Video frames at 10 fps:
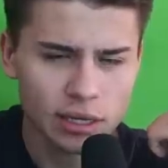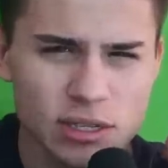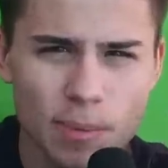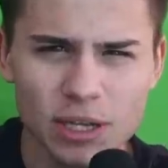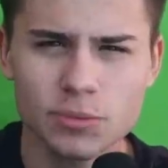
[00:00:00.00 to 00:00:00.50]

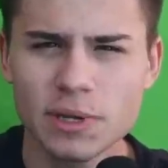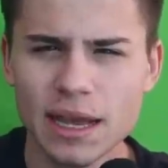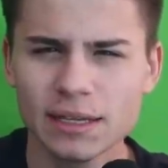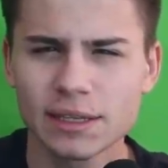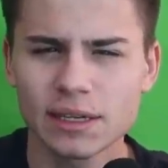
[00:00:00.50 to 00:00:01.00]
zobaczmy
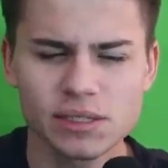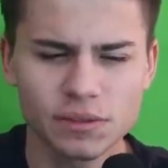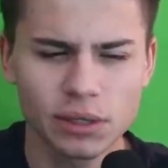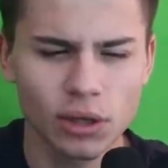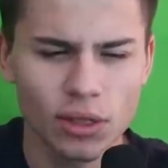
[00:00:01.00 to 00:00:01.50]
jak teraz
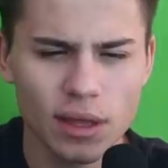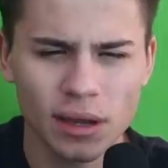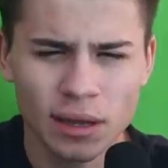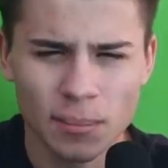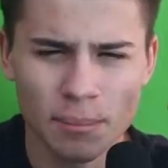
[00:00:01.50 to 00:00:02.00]

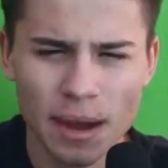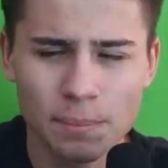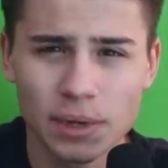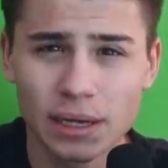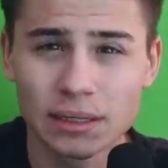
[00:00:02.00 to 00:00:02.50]
wygląda
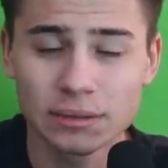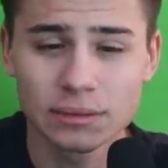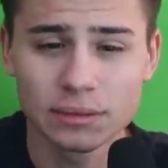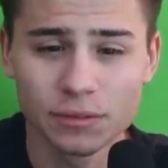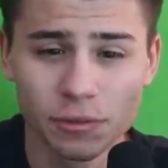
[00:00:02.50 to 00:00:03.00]
mapka
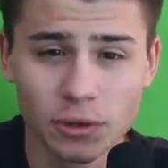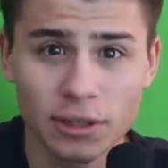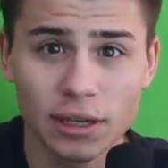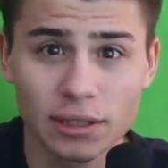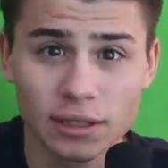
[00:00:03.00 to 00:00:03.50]

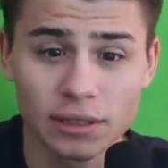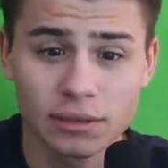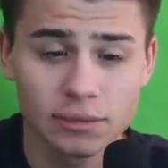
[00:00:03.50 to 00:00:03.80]
Fortnite'a.